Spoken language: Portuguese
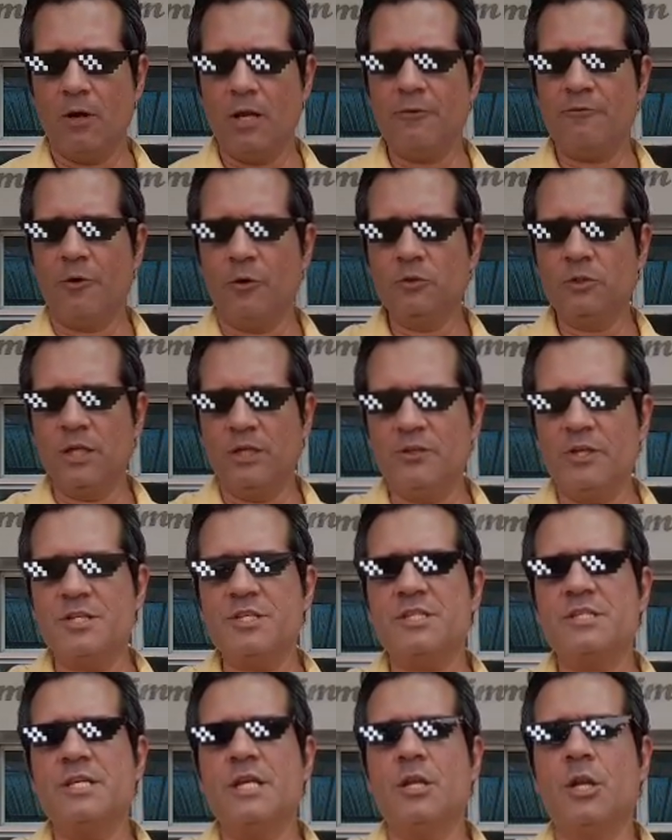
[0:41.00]
Olha,
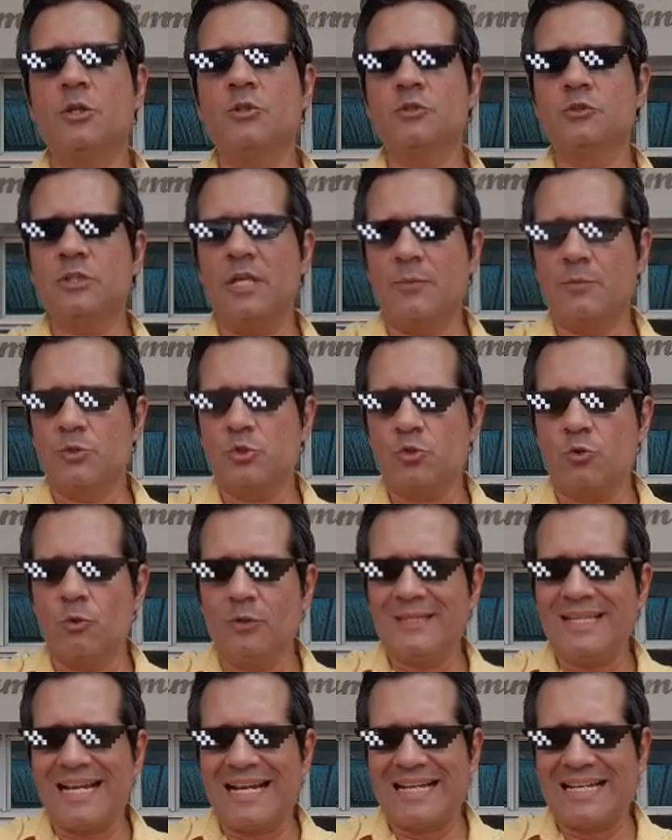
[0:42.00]
voltando a dizer, nós não temos
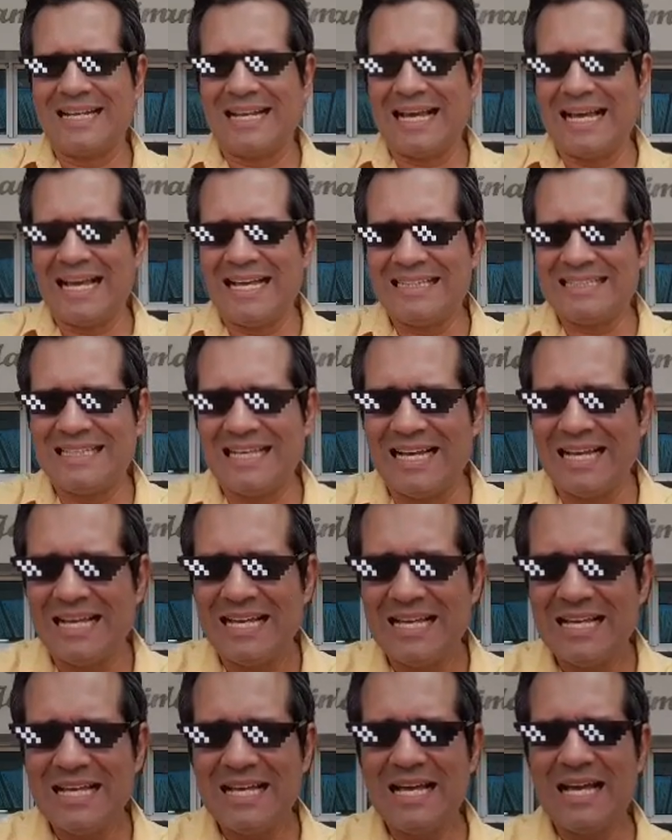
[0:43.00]
contra
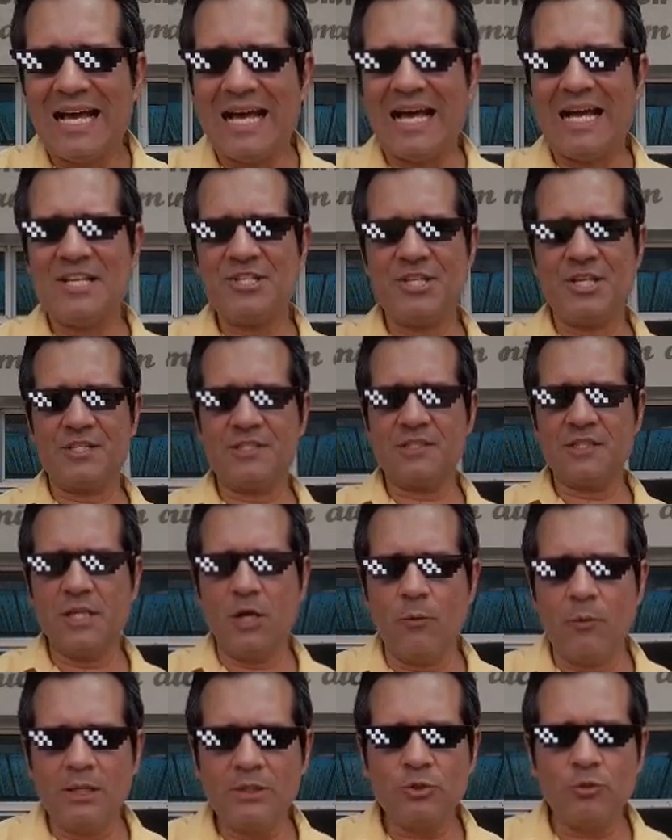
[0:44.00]
nada a
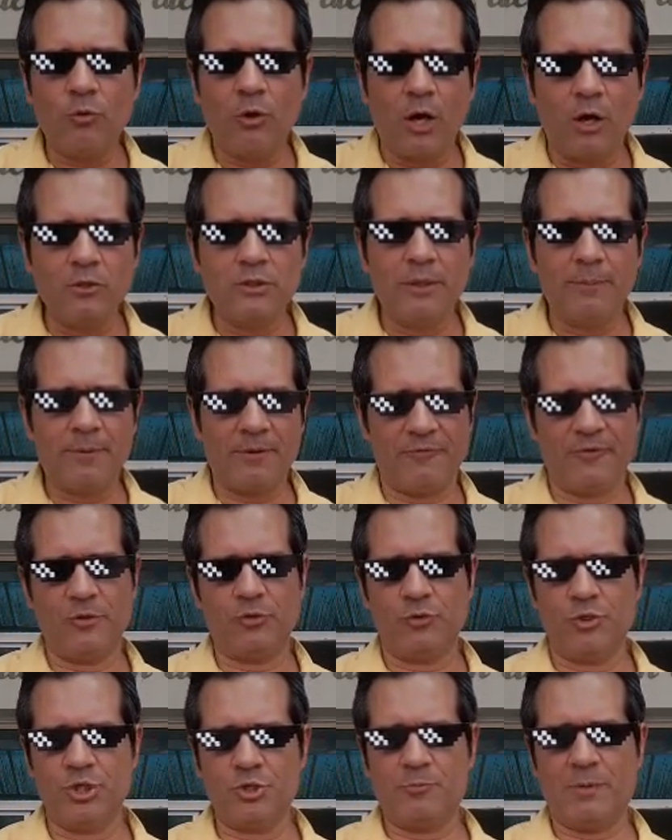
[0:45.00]
gestão atual da
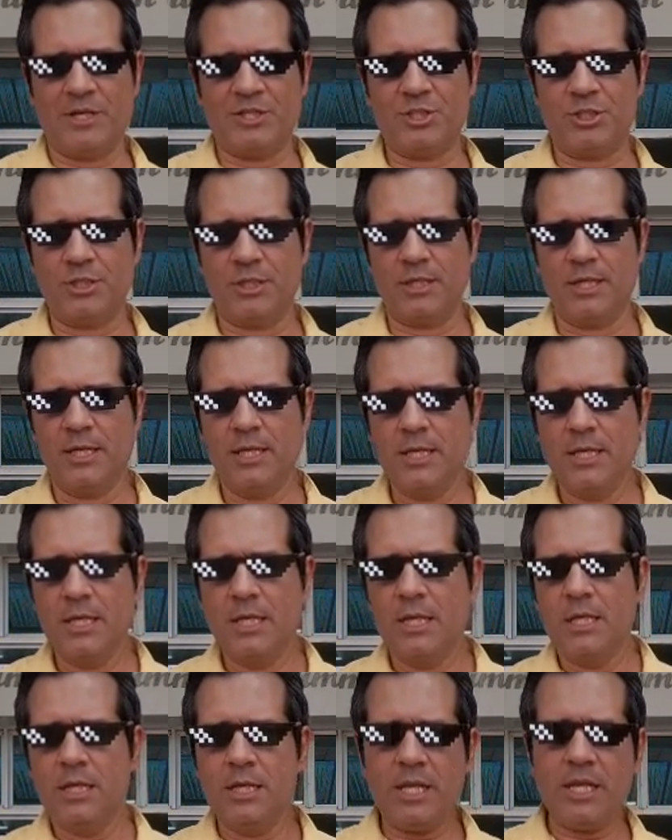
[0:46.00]
Prefeitura de Patinga,
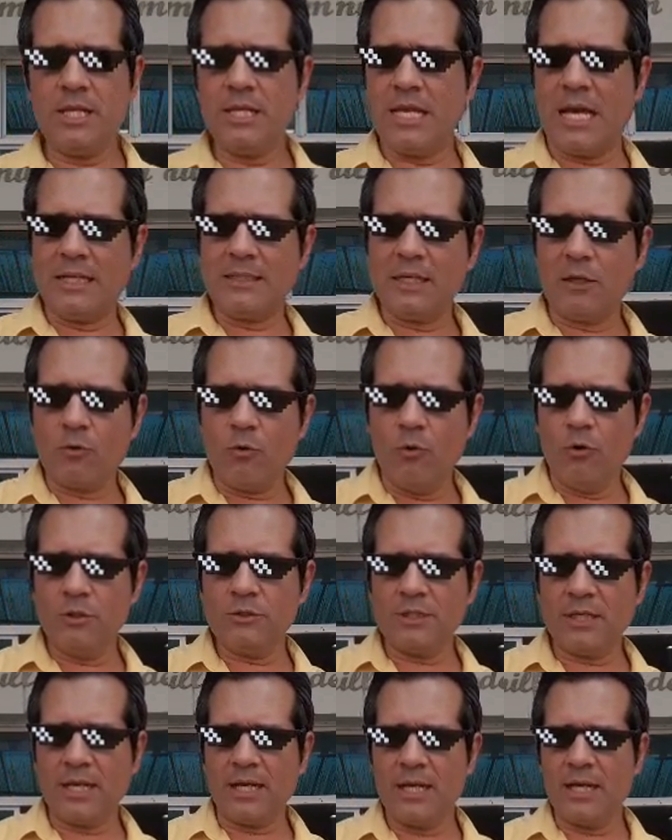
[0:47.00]
nem nada
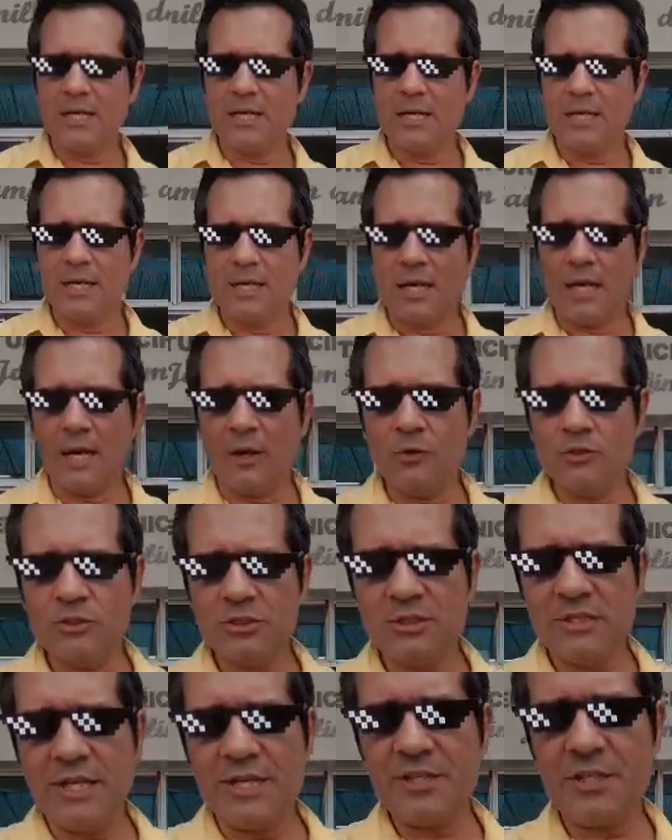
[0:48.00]
contra aos